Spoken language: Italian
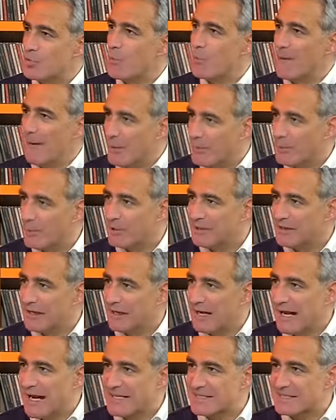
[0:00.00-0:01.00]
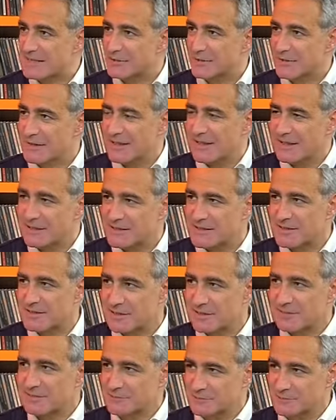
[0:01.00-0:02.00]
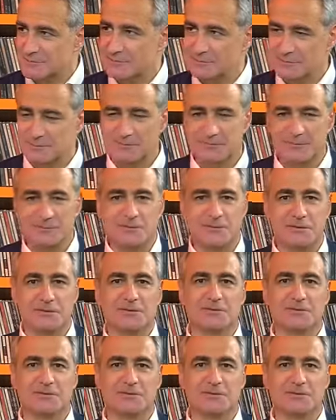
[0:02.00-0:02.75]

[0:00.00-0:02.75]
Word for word: occupiamo pure del resto, ah, eh, sicuro, cioè... Mm.